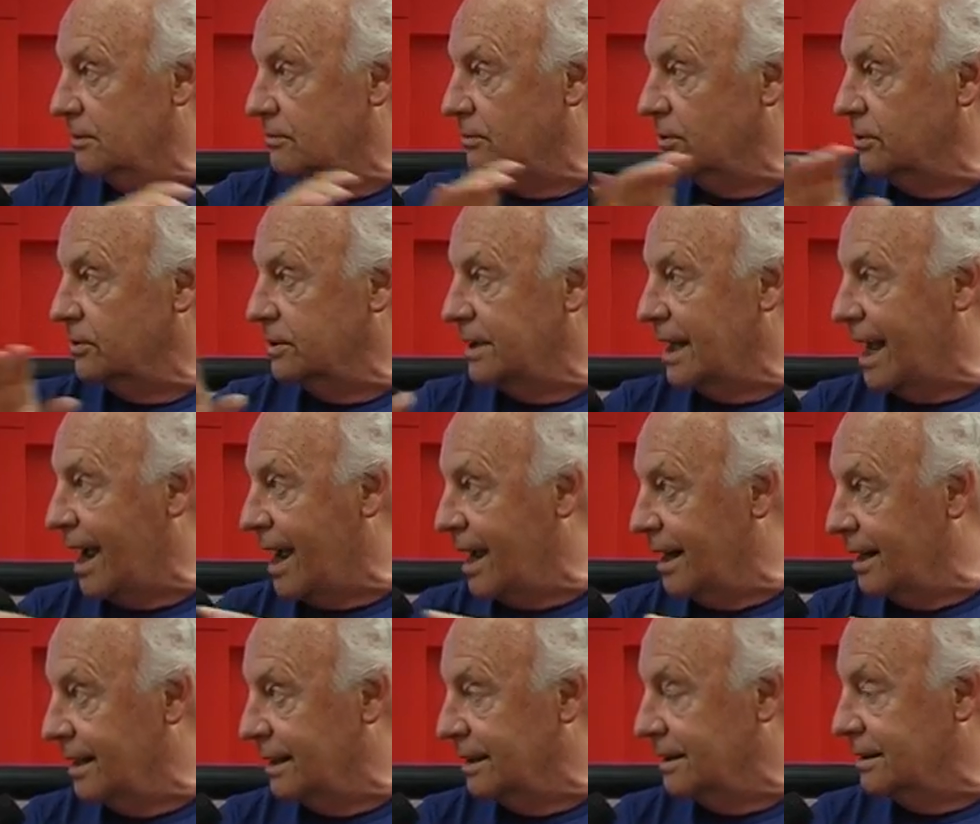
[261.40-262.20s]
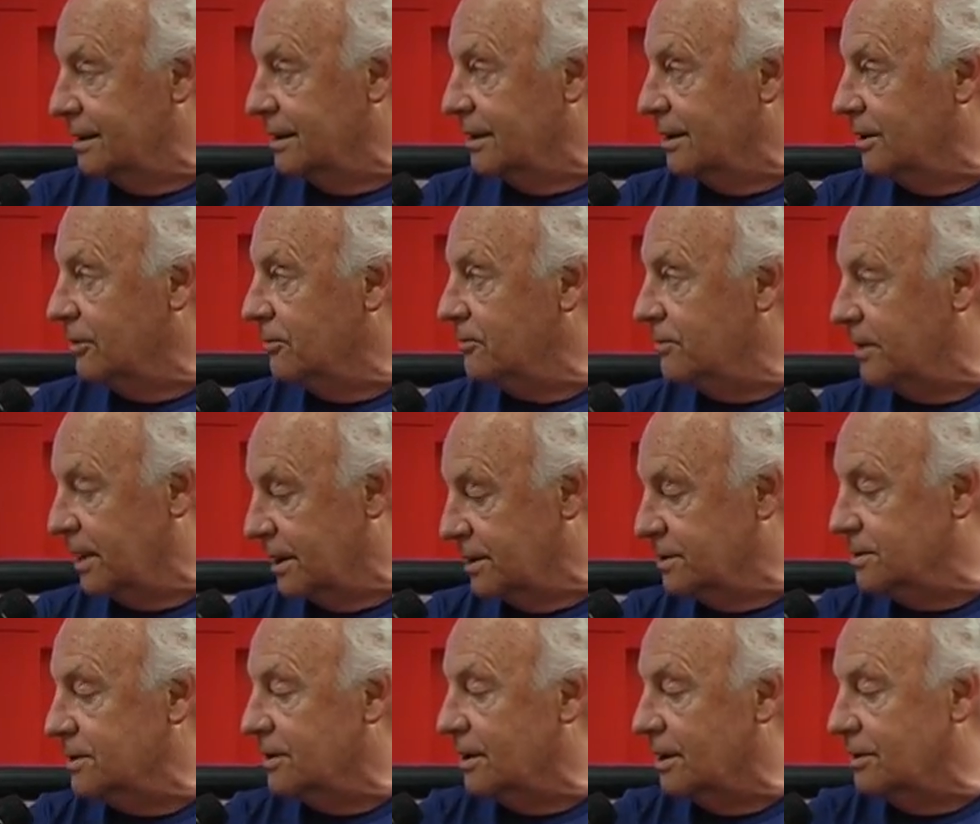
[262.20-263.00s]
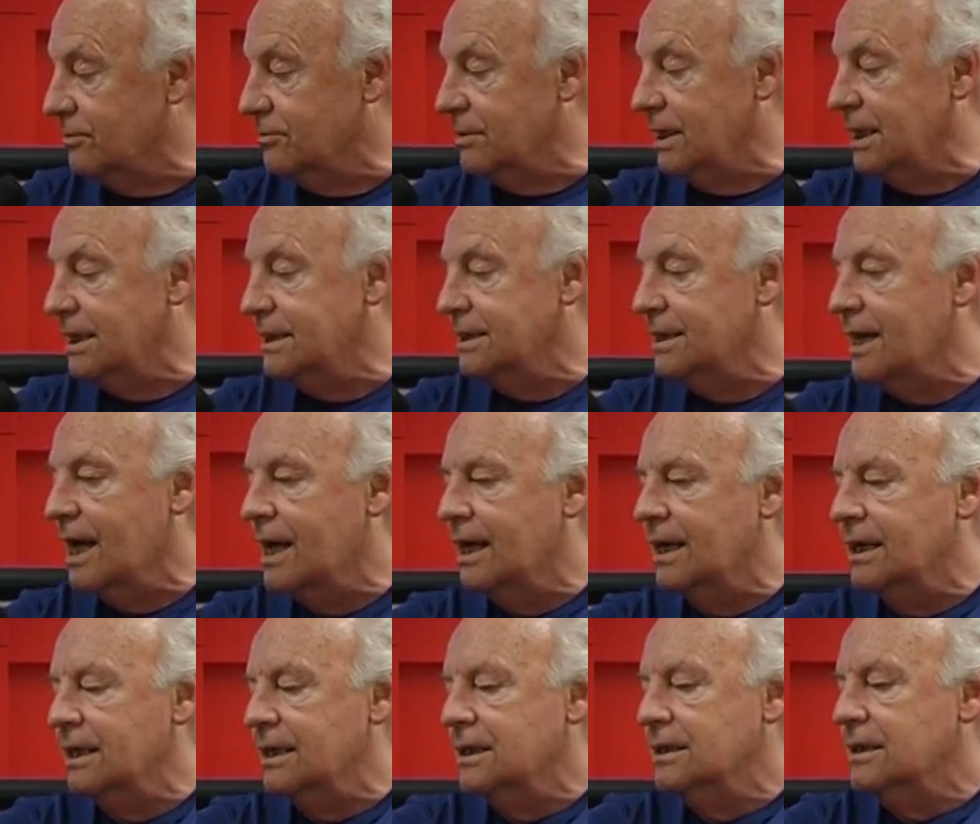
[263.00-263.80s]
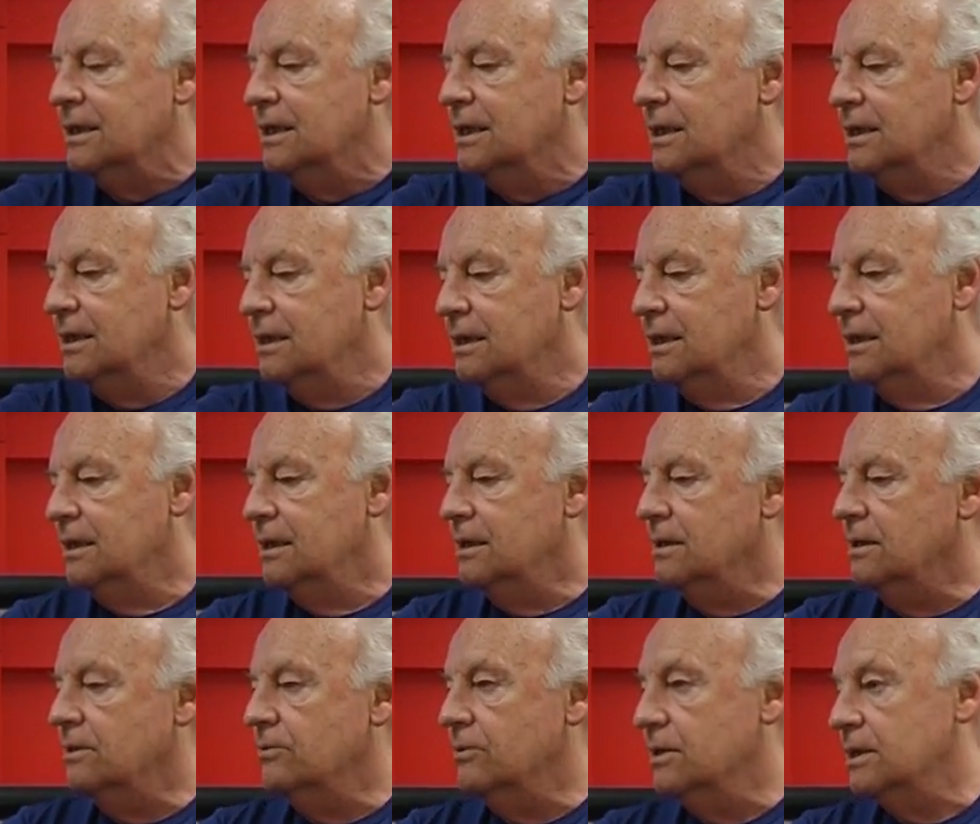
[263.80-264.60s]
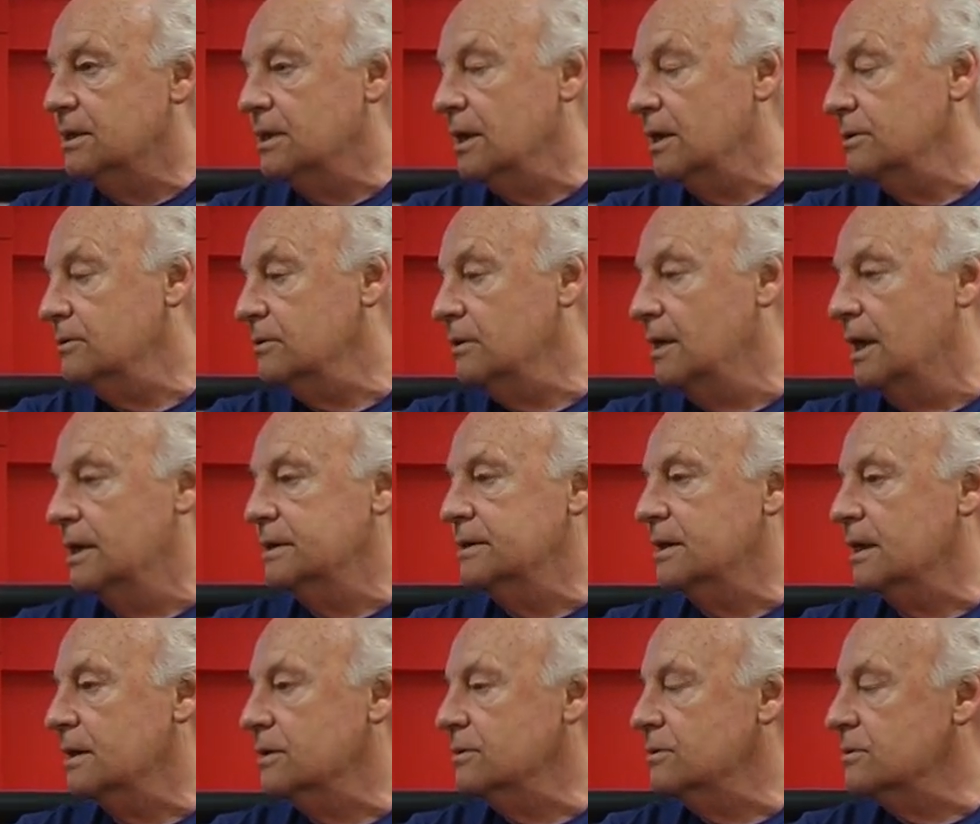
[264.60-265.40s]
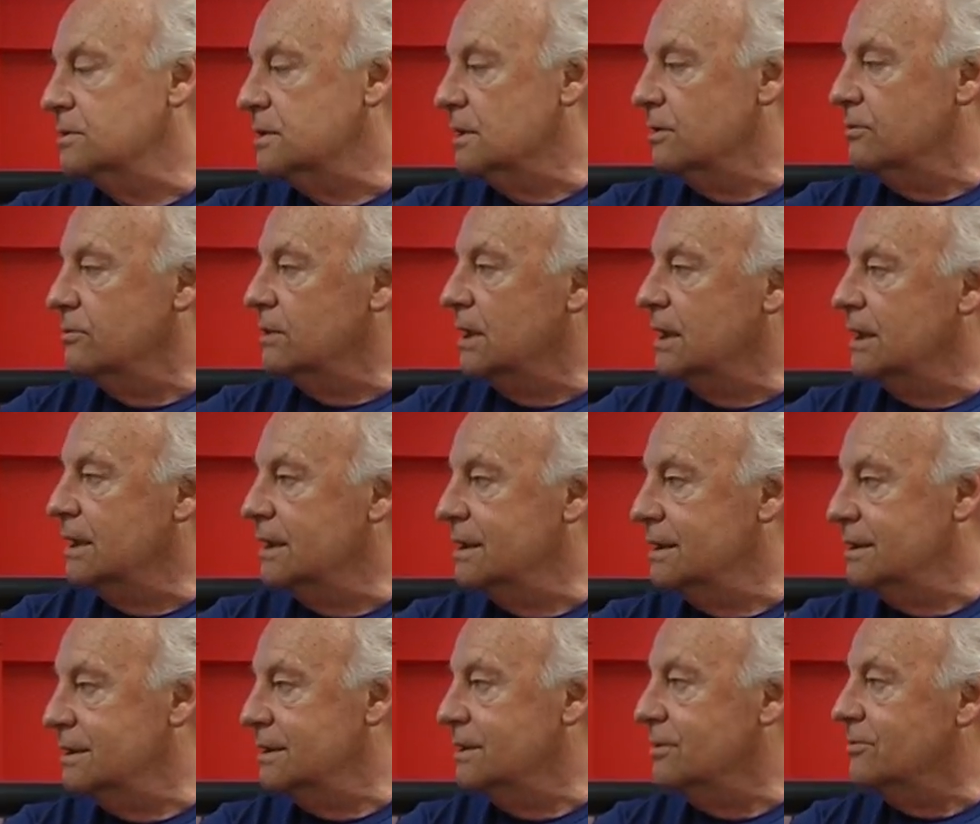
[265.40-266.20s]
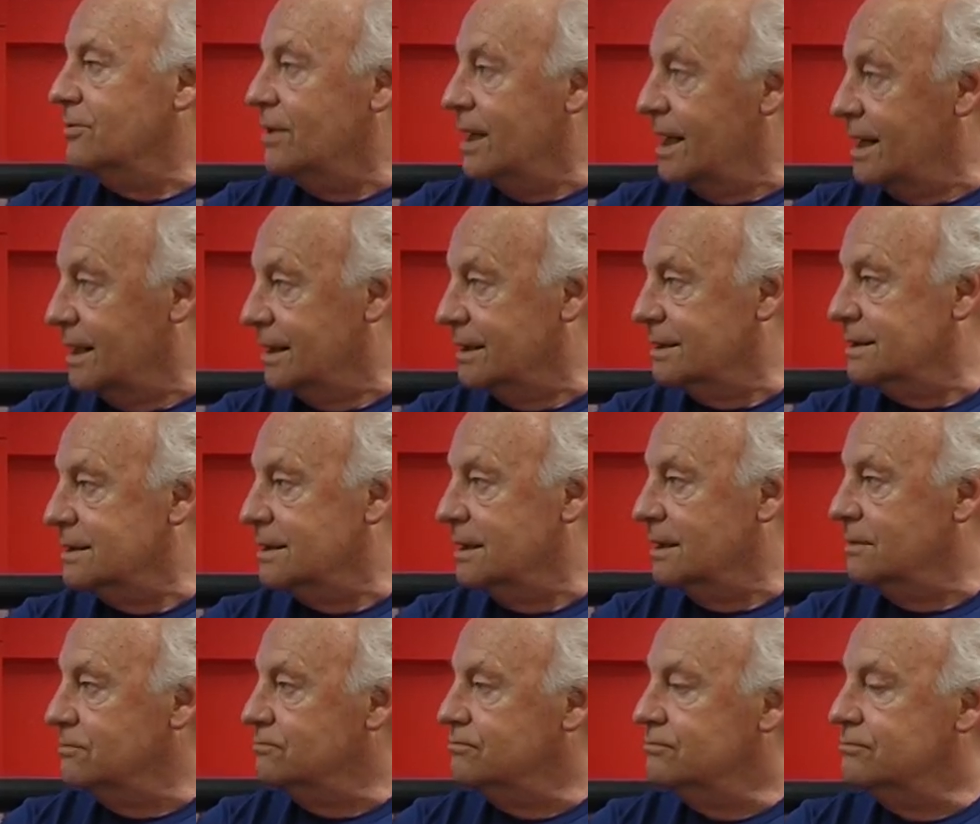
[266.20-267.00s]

mondiale delle operazioni militari, è diventata un'altra cosa ben diversa,